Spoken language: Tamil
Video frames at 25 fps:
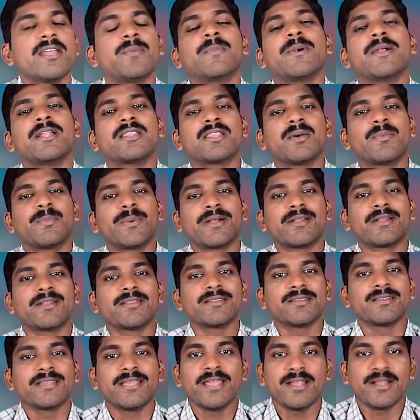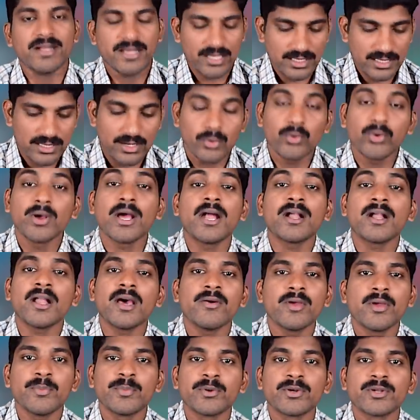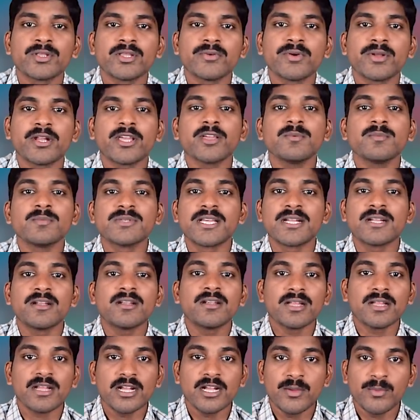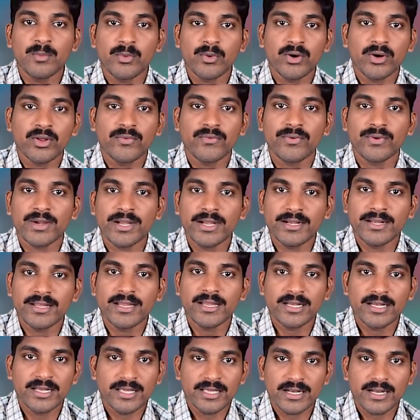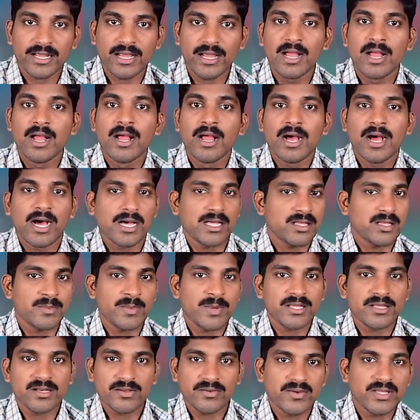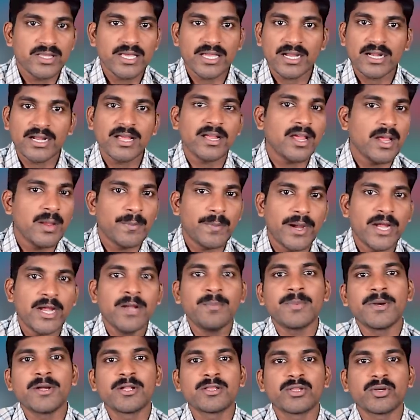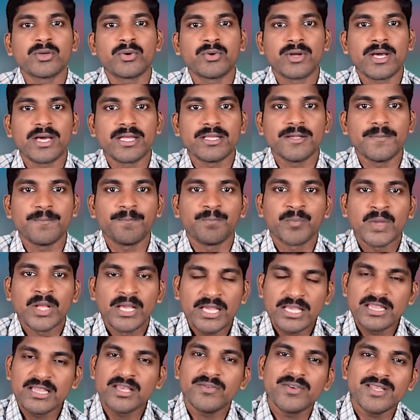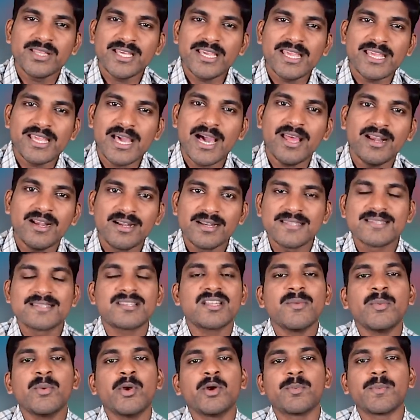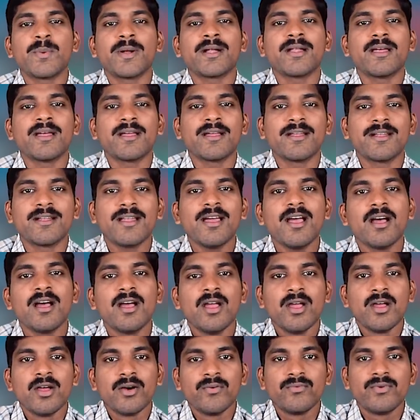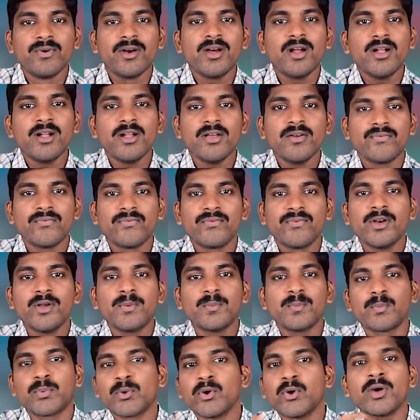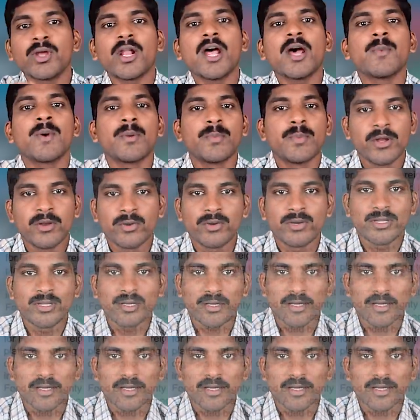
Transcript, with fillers: ஏற்படுத்தப்பட்டது ஏன்னா உகாண்டாவை பொறுத்த வரைக்கும் ஜெனட்டிக்கலி மோடிஃபைடு என்கிற அந்த மாதிரி விதைகளை அங்கே பயன்படுத்தக்கூடாது இந்த விதையை யார் டிஸ்ட்ரிபியூட் பண்ணாங்கன்னா வேர்ல்டு ஃபுட் ப்ரோக்ராம் அப்படின்னு ஒன்று